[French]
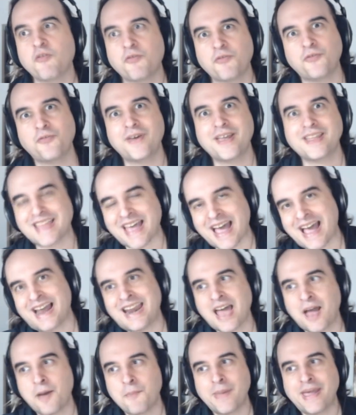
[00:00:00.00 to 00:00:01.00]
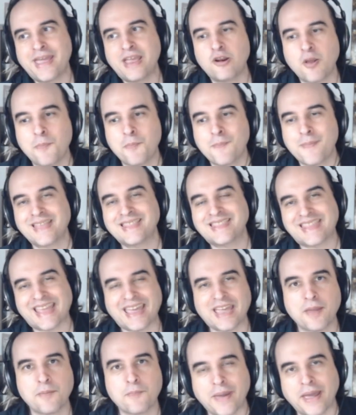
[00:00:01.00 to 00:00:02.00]
faits à la main le
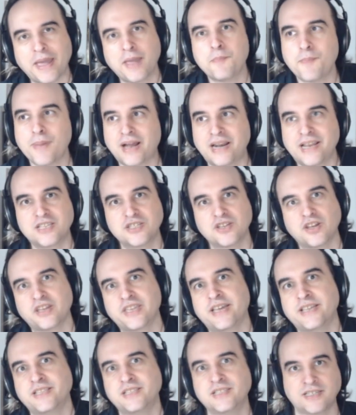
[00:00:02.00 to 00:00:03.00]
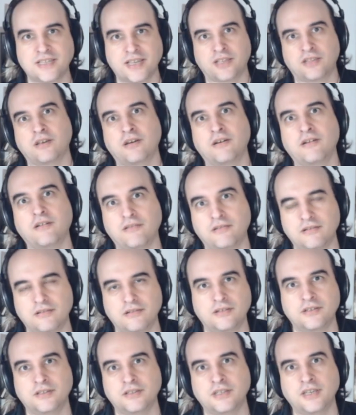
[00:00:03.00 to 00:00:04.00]
matin même par les organisateurs.
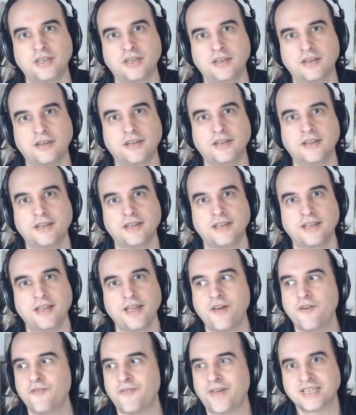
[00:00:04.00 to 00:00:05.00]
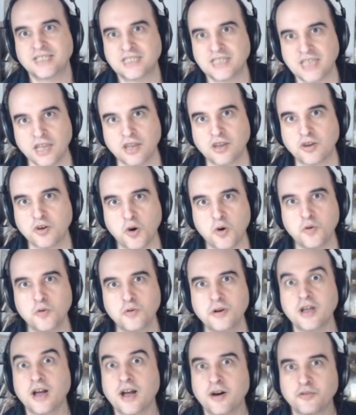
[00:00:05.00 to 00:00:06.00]
OK? Fait que c'est
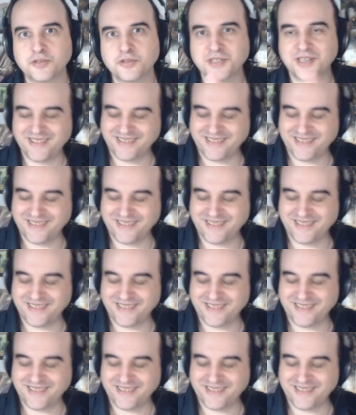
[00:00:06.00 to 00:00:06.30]
cool là ah, aussi.